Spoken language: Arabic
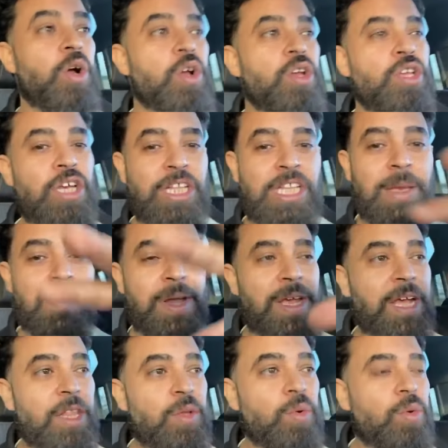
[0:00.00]
يعتبره
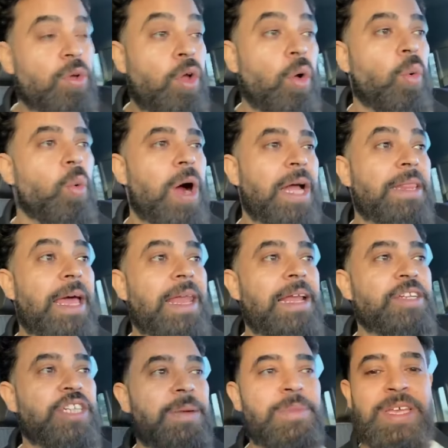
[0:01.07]
قدو عواده
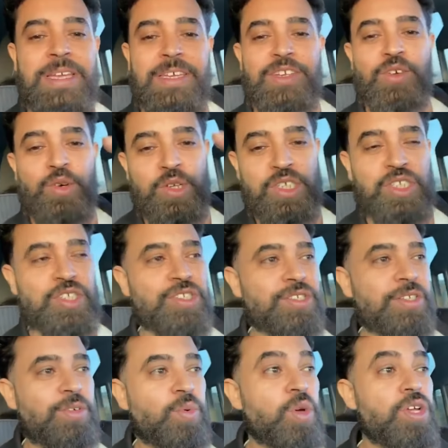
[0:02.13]
للجميع يخص
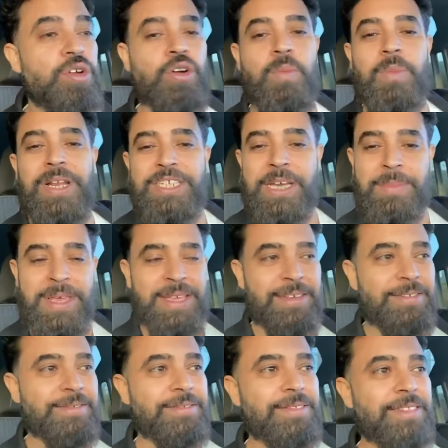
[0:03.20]
ويعم الجميع
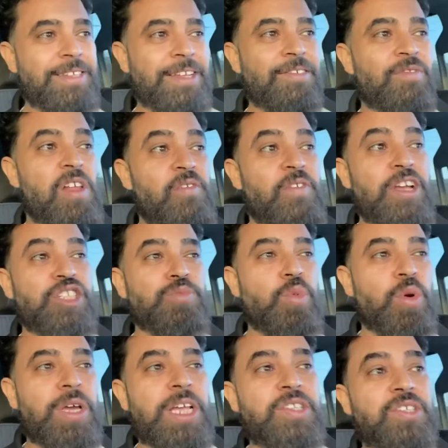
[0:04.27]
في الفيسبوك
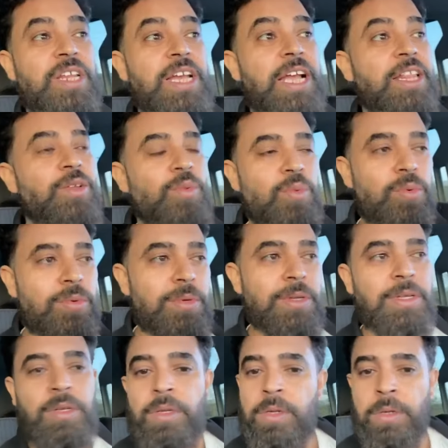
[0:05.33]
ينزله قدو
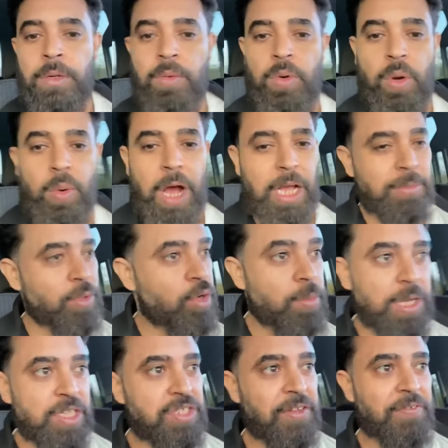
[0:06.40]
كل واحد منكم
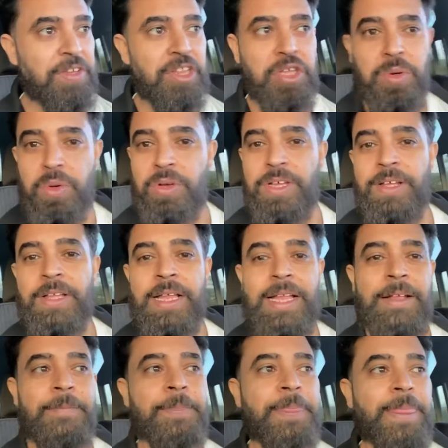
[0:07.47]
ينزل فيديو
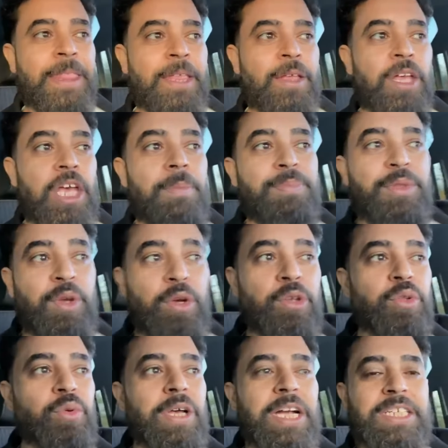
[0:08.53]

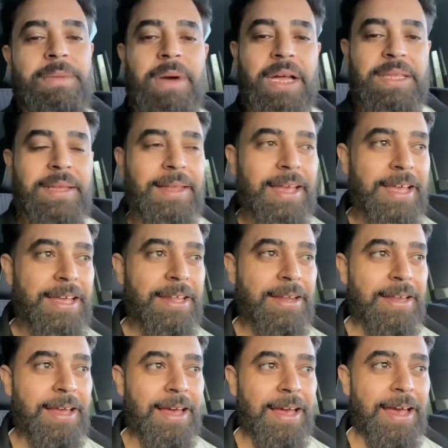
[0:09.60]
ابتعدوا يا جماعة الخير
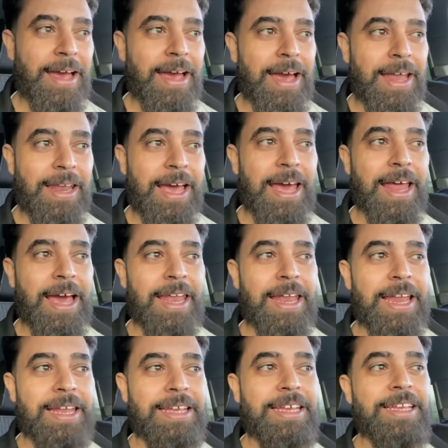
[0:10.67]

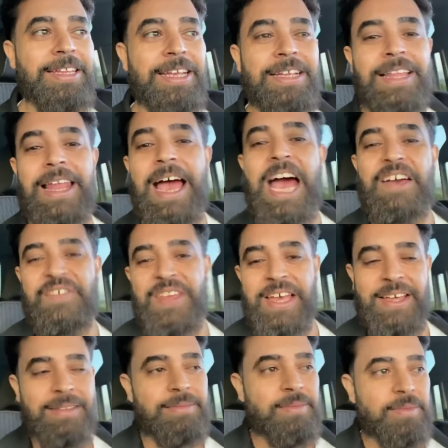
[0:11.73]
العيد عيد العافية
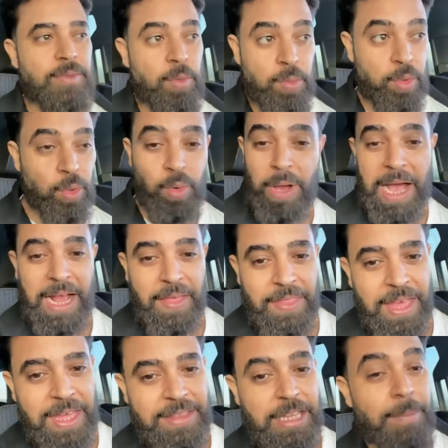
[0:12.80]
هم يقولوا
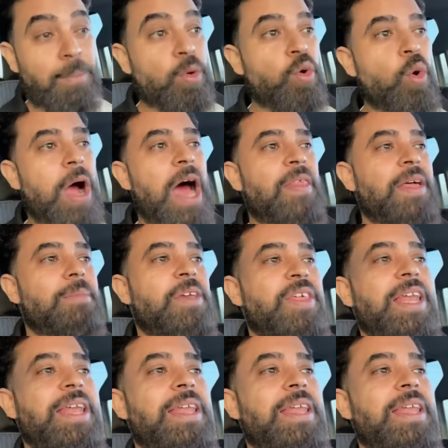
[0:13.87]
هكذا طبقوا هذا المثل